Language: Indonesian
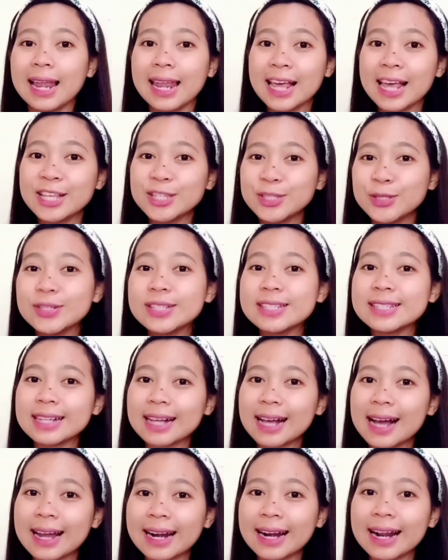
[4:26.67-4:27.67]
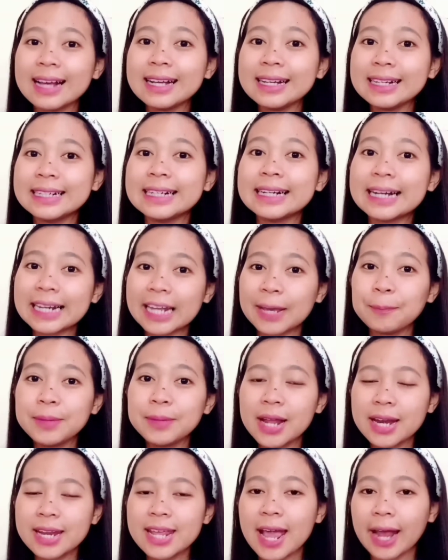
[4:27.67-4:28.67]
Lanjut sekarang ke klaim
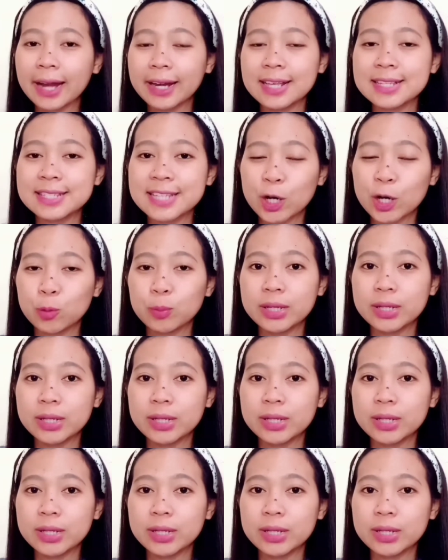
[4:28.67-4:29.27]
dari Acne Serum